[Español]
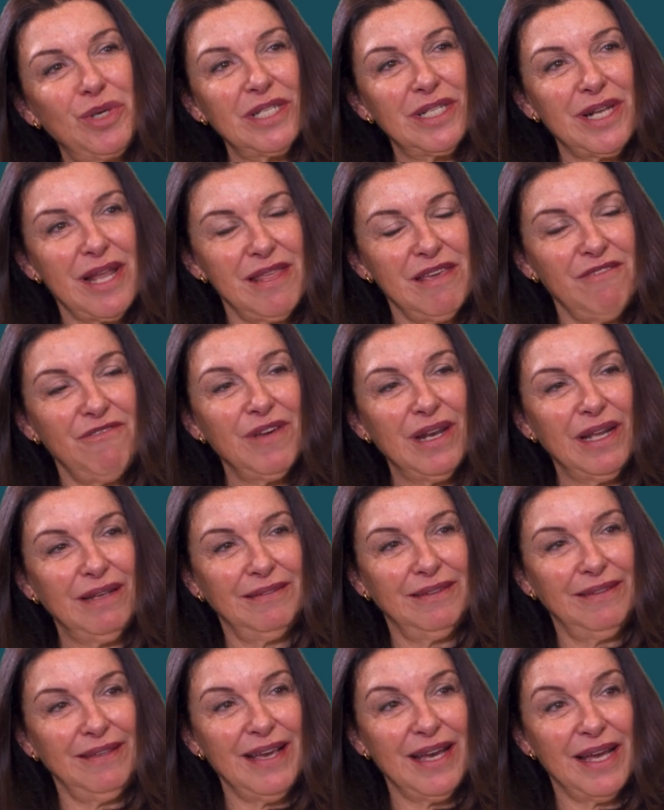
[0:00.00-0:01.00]
que es la
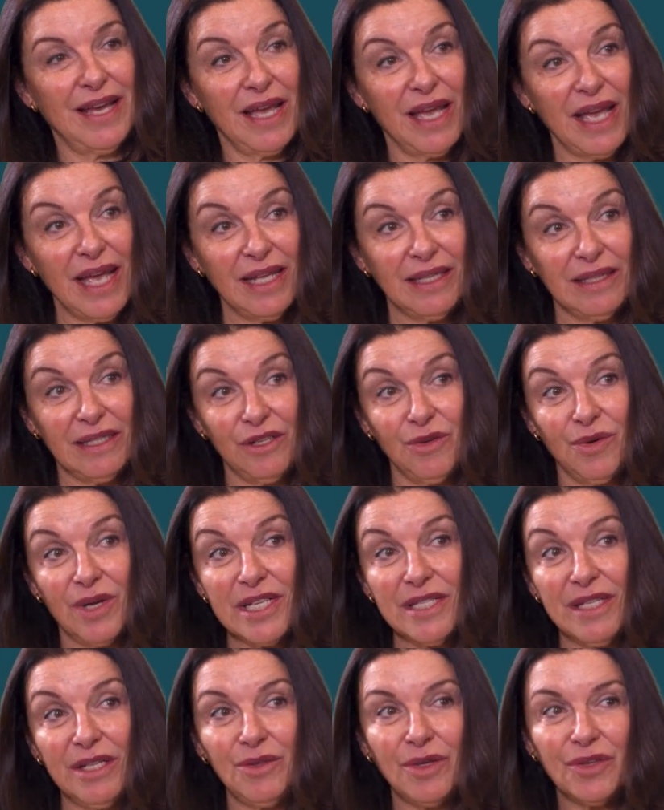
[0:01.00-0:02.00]
diferencia entre una
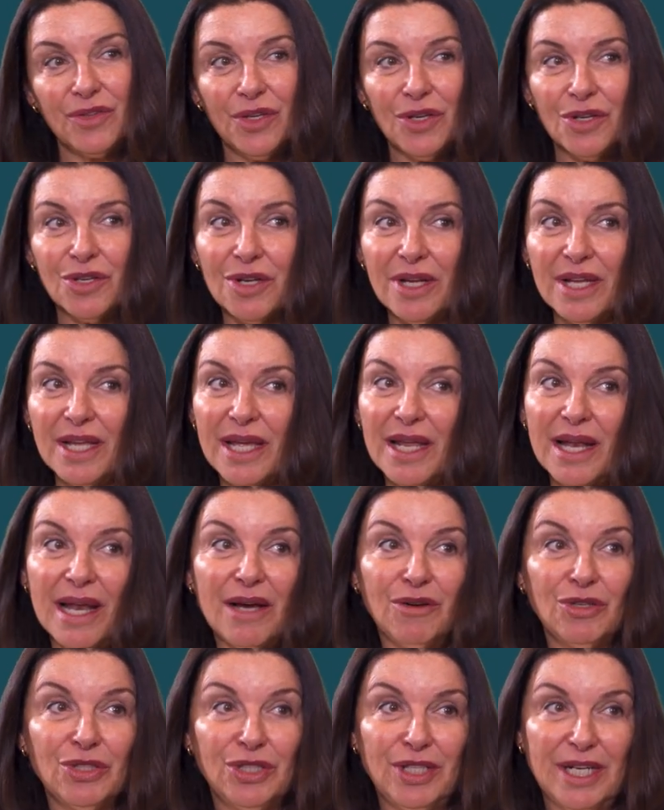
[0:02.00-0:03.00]
situación y
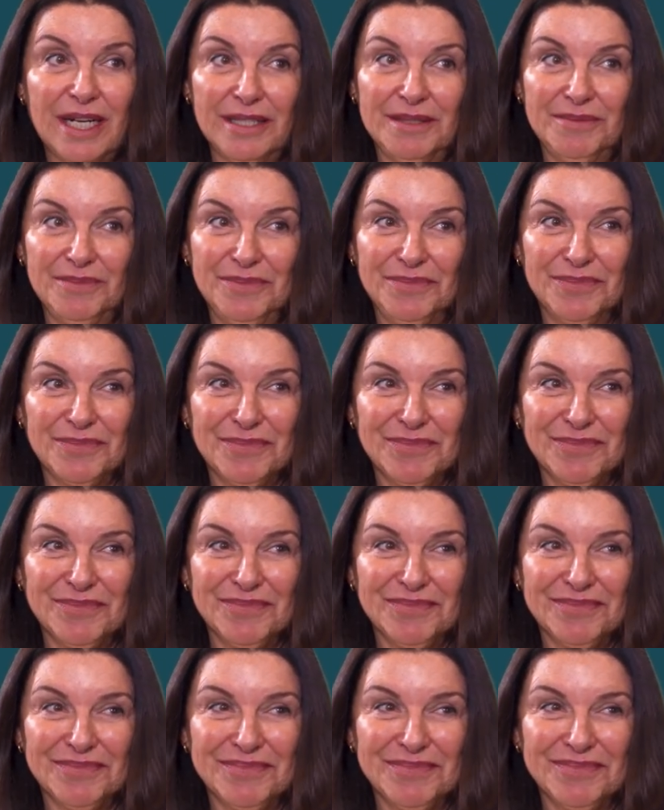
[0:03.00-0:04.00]
la otra?
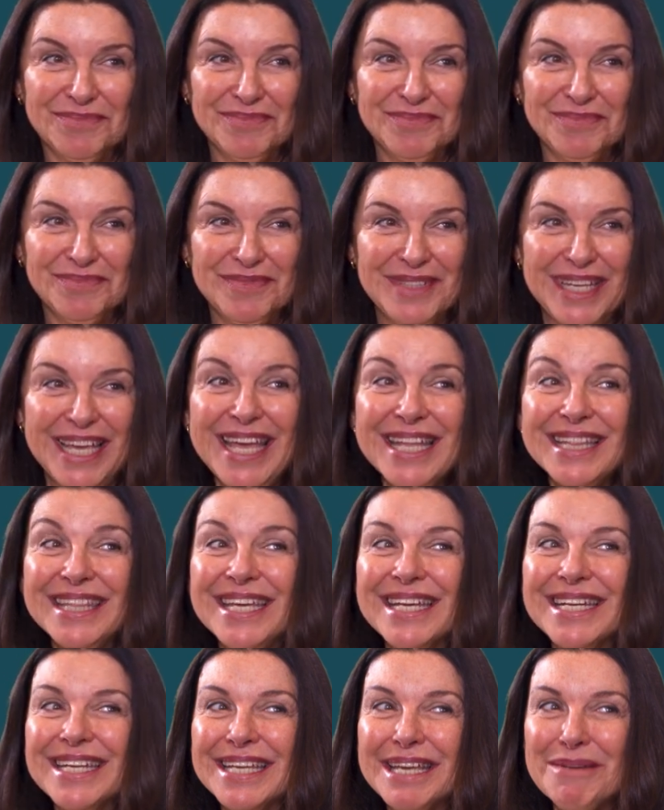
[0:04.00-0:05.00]
¿Qué
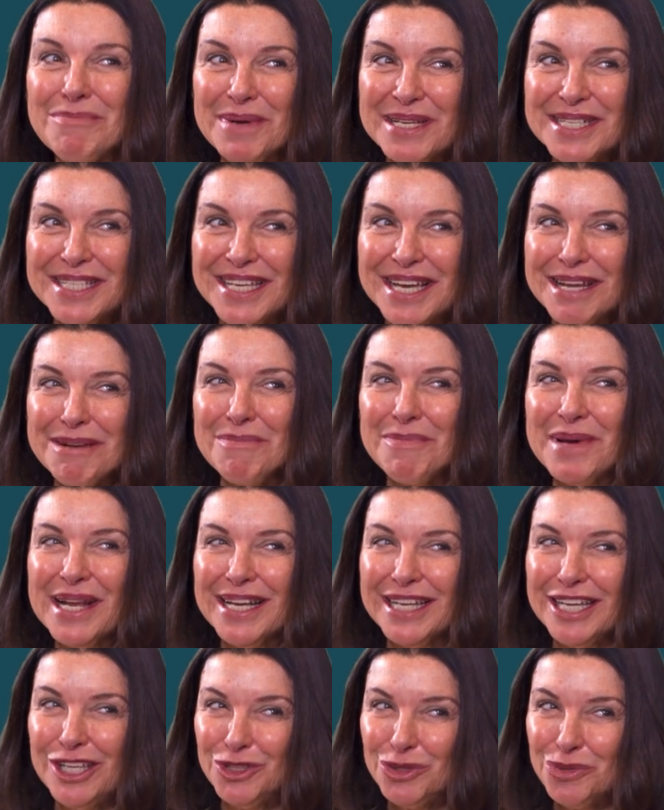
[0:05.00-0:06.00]
tiene que pasar
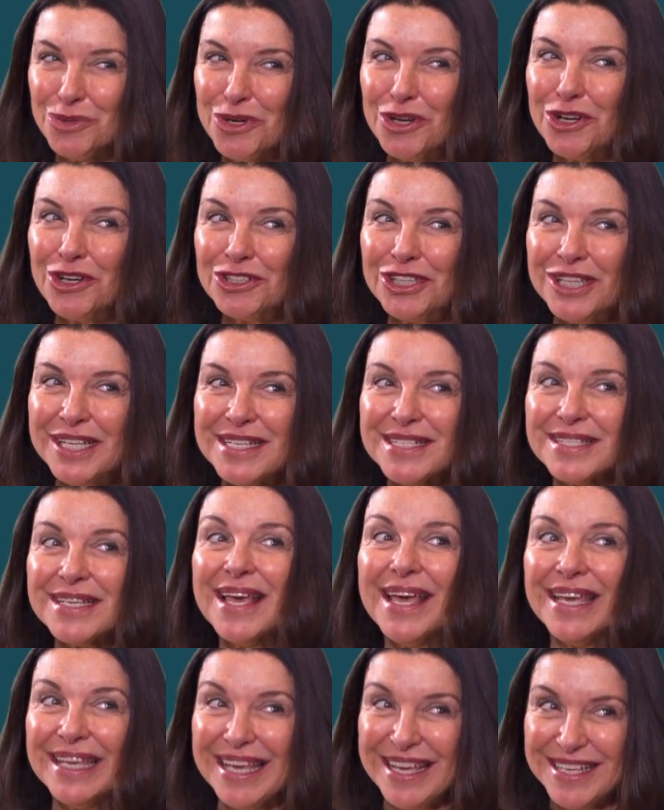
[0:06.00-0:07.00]
para que tú notes
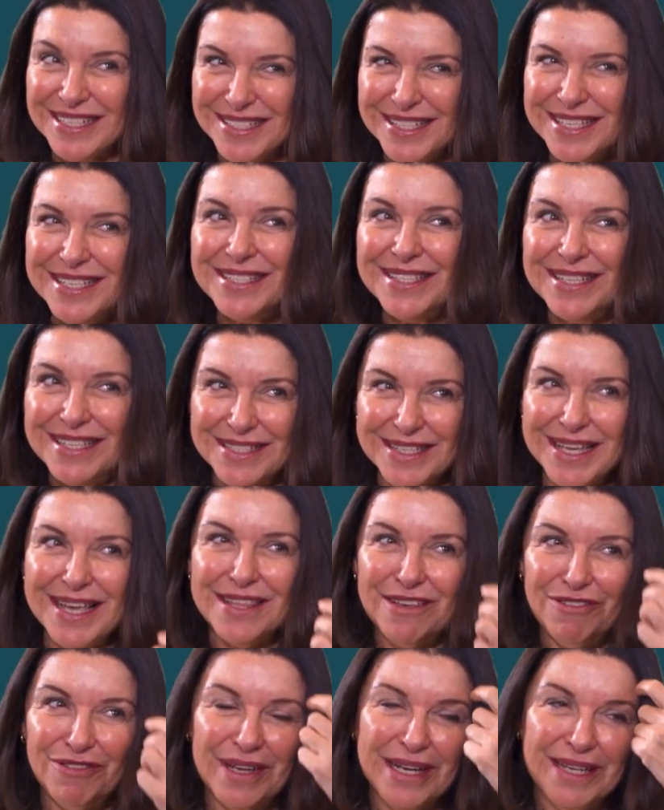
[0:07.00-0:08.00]
que existe esa
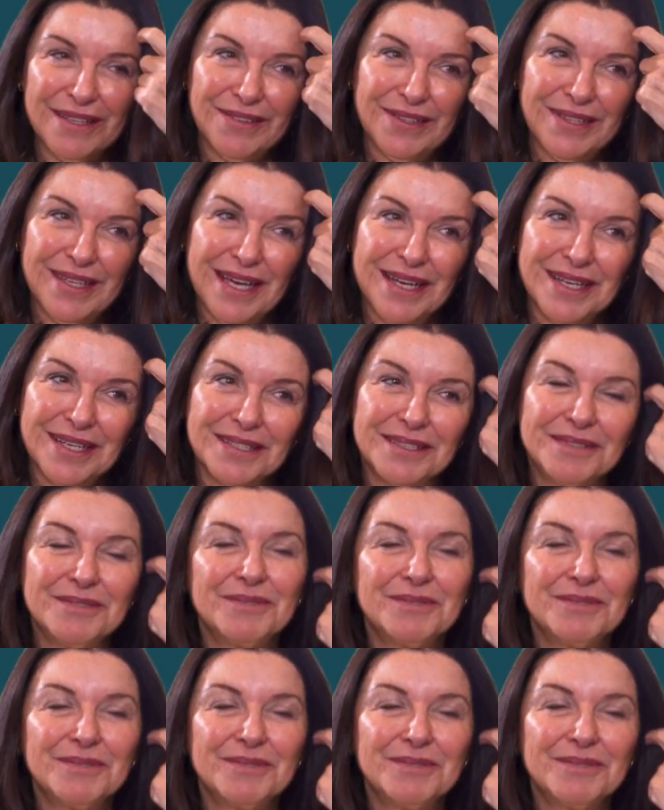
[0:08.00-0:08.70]
diferencia?